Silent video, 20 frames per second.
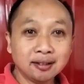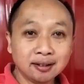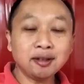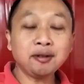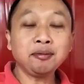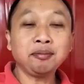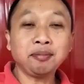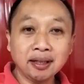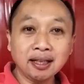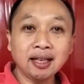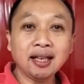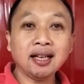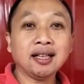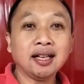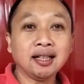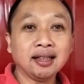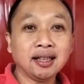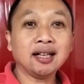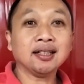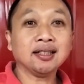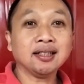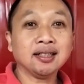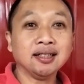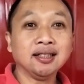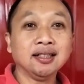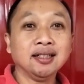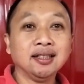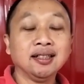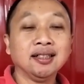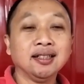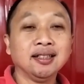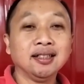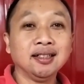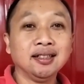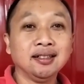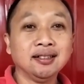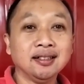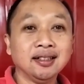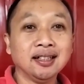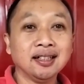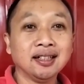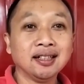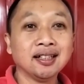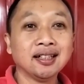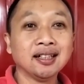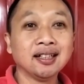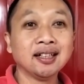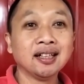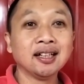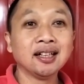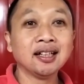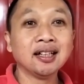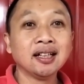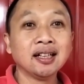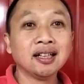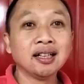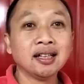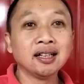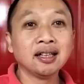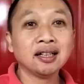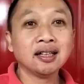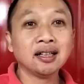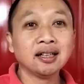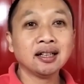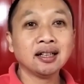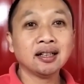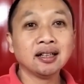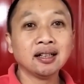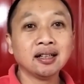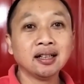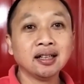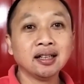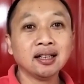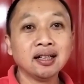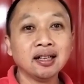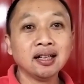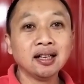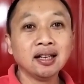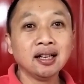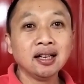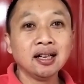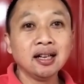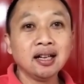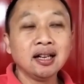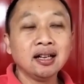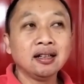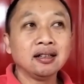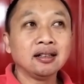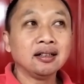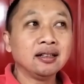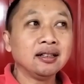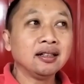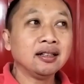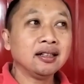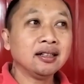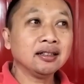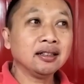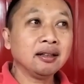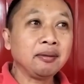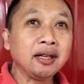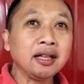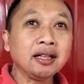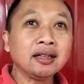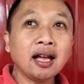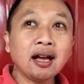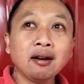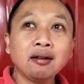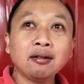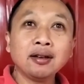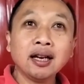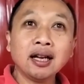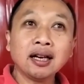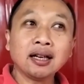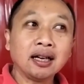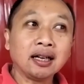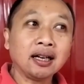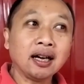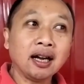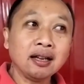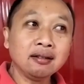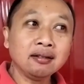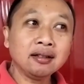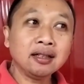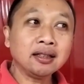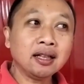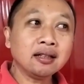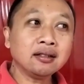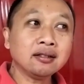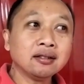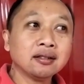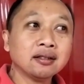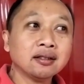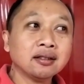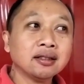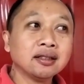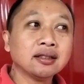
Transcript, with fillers: itu banyak yang datang mm-hmm untuk tema Imlek tahun 2024 apa nih Kang Imlek? Uh, tahun tahun kayu kita uh -huh.